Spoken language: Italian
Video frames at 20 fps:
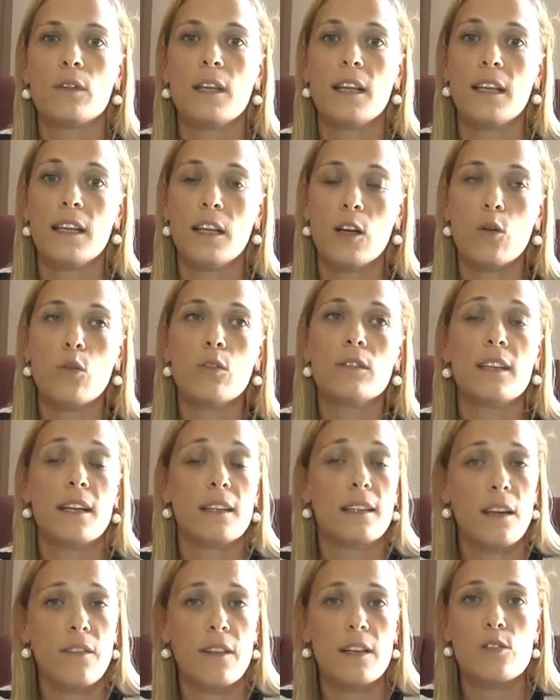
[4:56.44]
degli
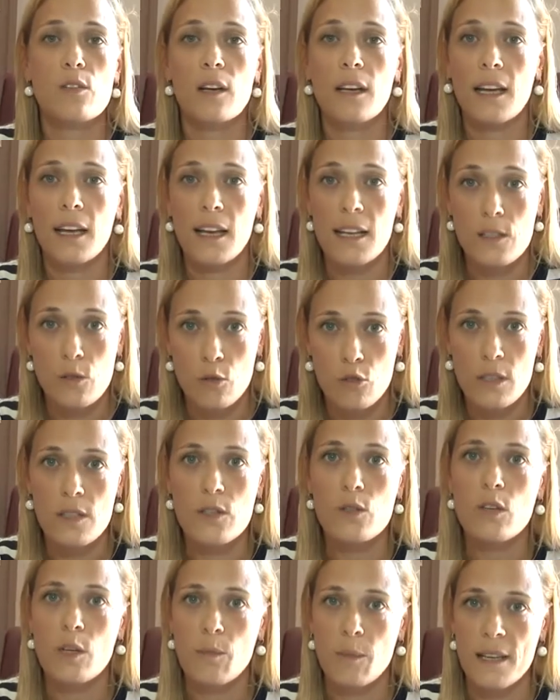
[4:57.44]
incontri attraverso anche le
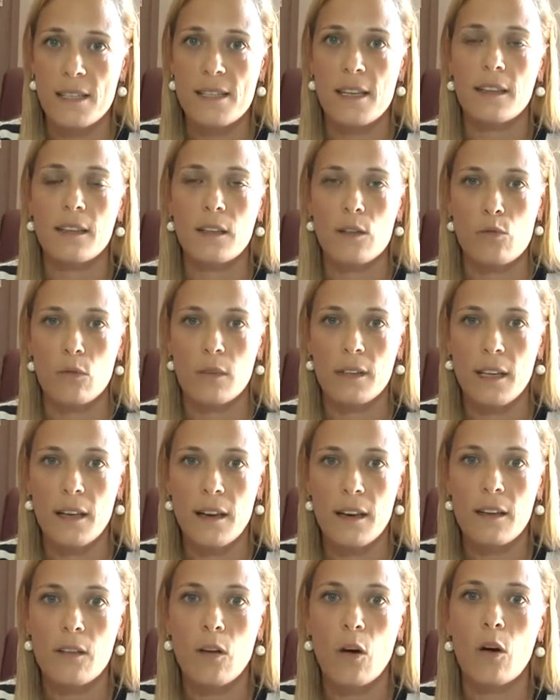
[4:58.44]
associazioni presenti sul
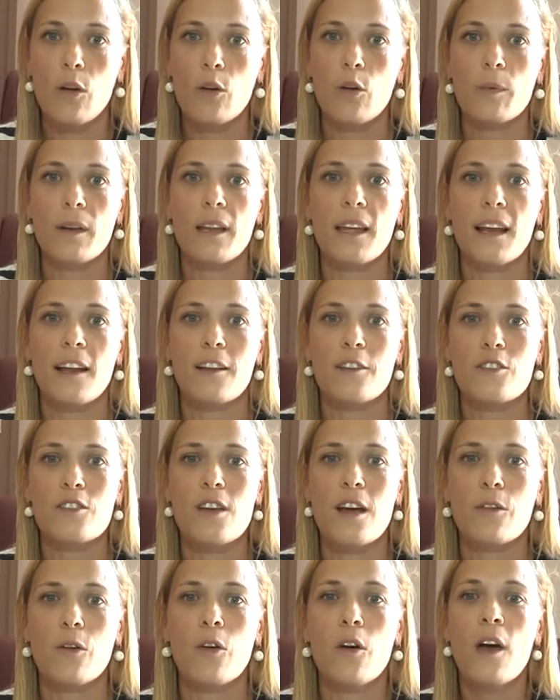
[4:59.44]
territorio perché
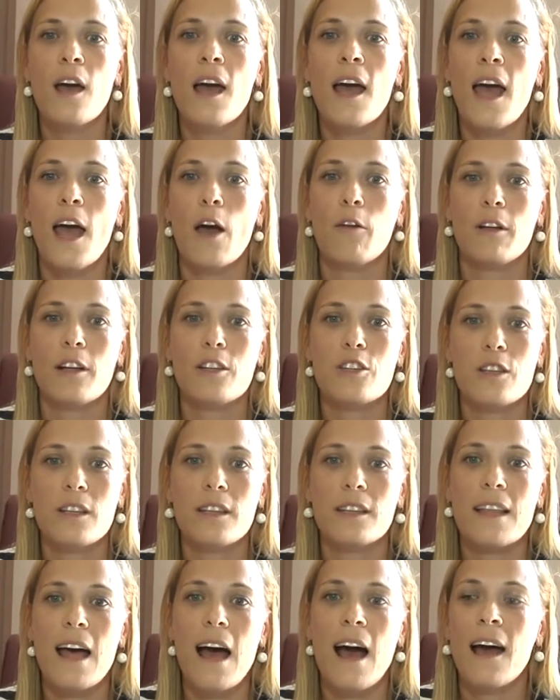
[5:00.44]
Lanciano è una
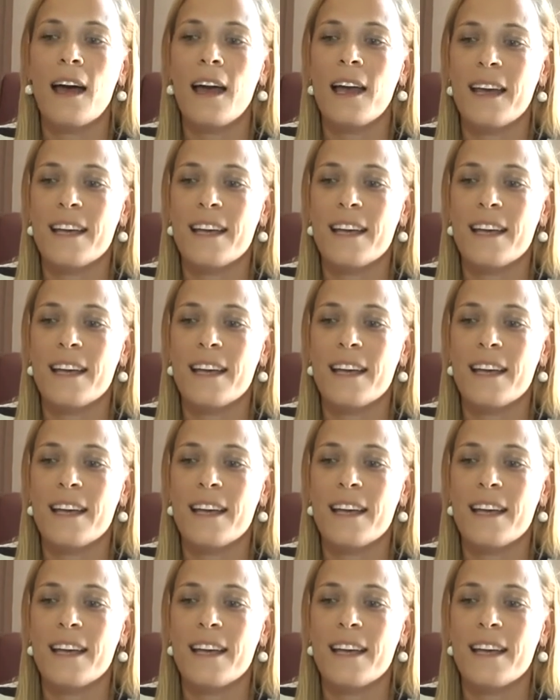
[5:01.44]
città